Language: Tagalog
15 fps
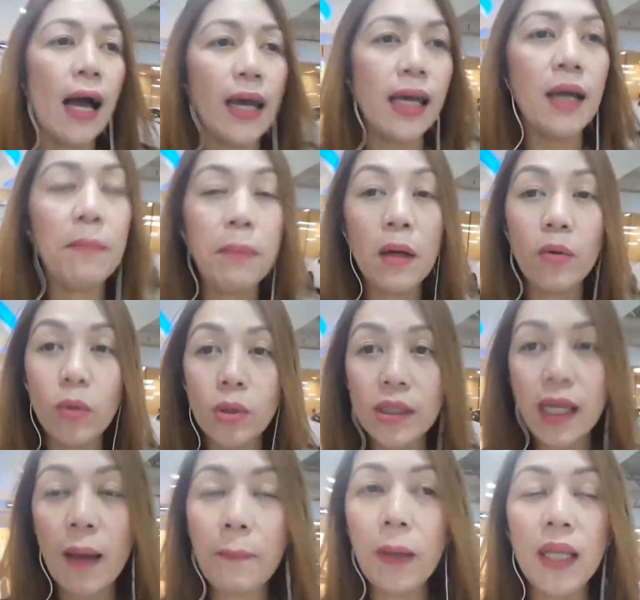Ayan,
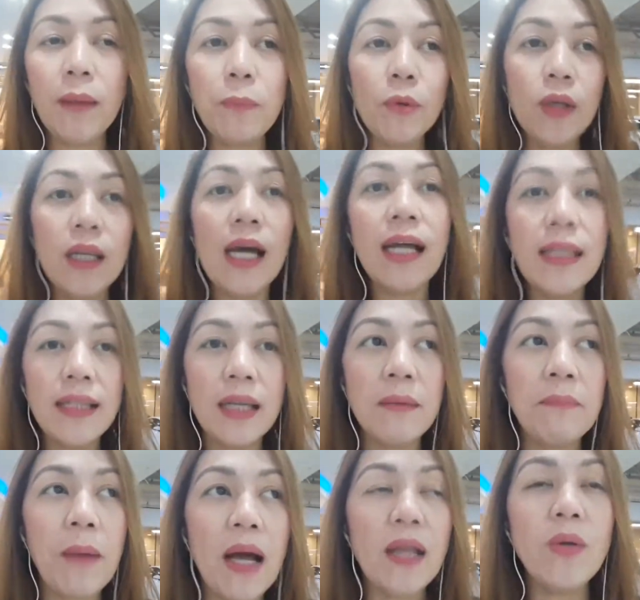pag-usapan na po natin
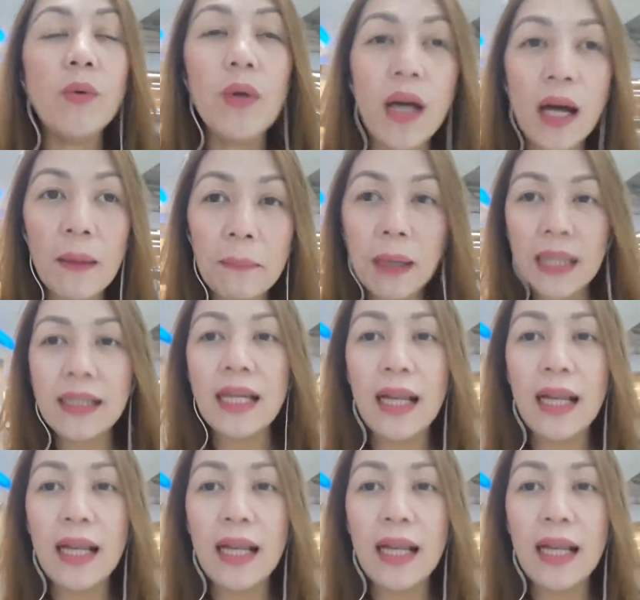paano nga ba